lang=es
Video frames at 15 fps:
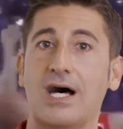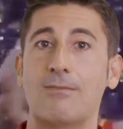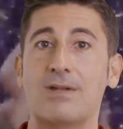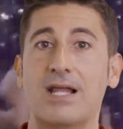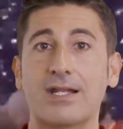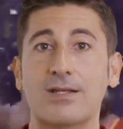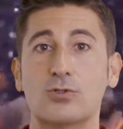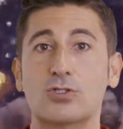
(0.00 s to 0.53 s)

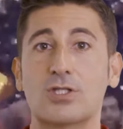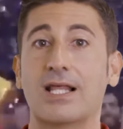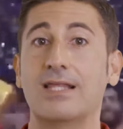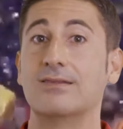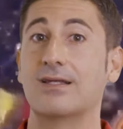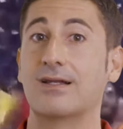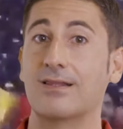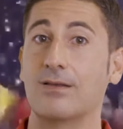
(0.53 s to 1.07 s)
hablaremos de la
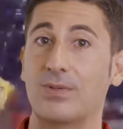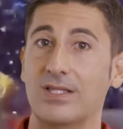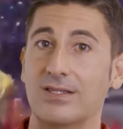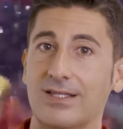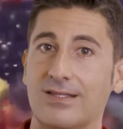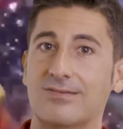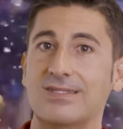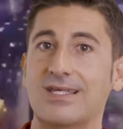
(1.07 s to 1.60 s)

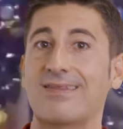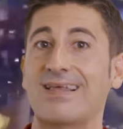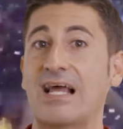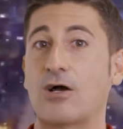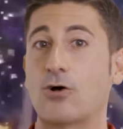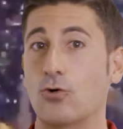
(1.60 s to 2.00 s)
interdependencia, de la